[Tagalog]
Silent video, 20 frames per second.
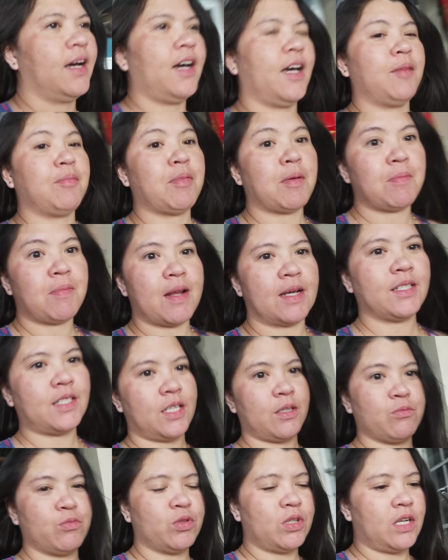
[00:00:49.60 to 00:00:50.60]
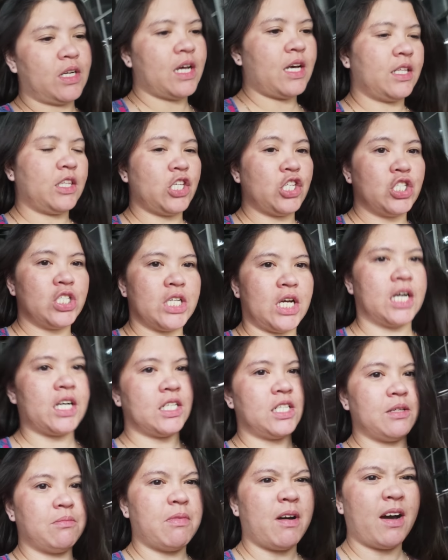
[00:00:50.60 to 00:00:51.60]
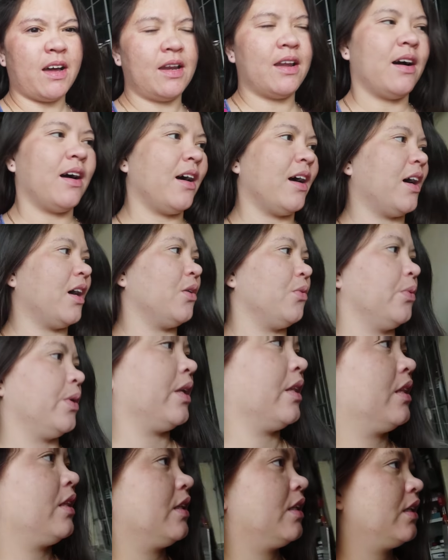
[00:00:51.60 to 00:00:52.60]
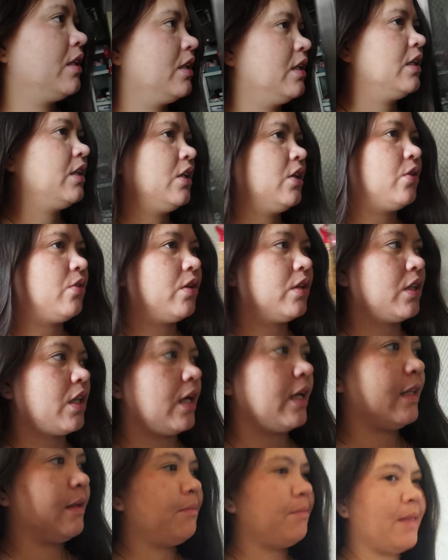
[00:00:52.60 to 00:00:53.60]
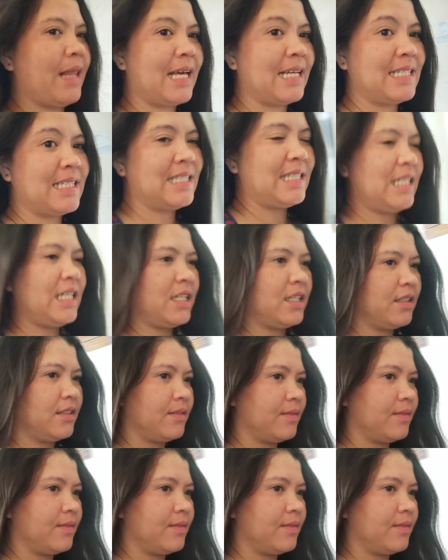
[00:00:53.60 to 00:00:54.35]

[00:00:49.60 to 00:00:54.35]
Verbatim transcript: uh, ipa-plastic muna natin siya kasi baka langawin. Patayin ng plastic.